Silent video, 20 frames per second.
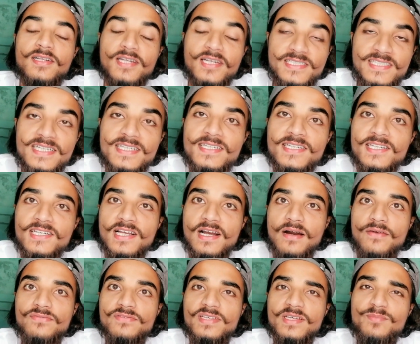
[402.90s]
गधे की
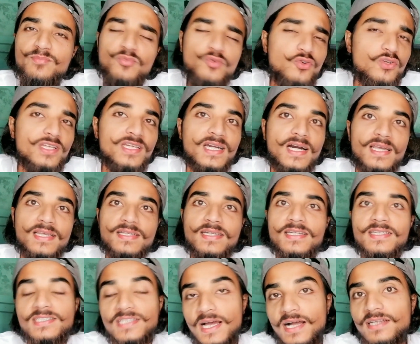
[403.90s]
गाफ से मुंह
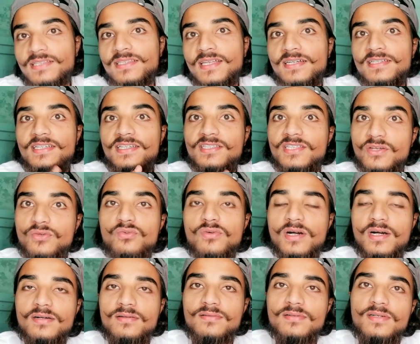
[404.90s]
निकालकर झांकता ये
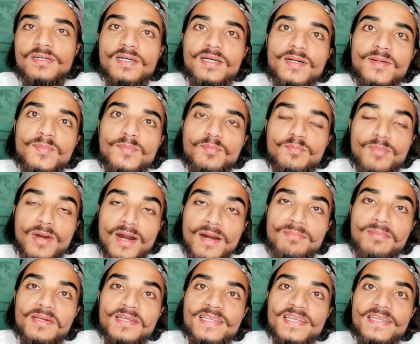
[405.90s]
दरुआ
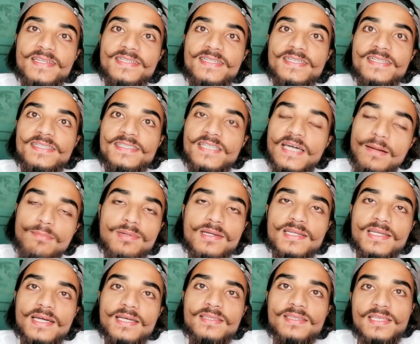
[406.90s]
बाबर के लिए डाबर
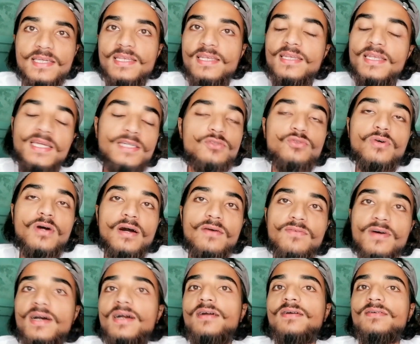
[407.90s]
का तेल ले तो
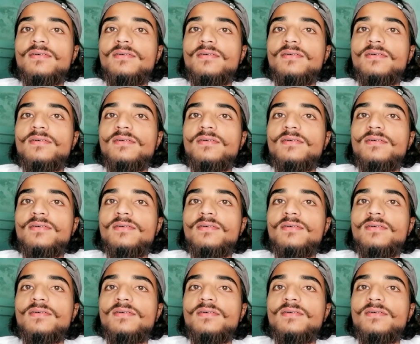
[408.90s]
आवा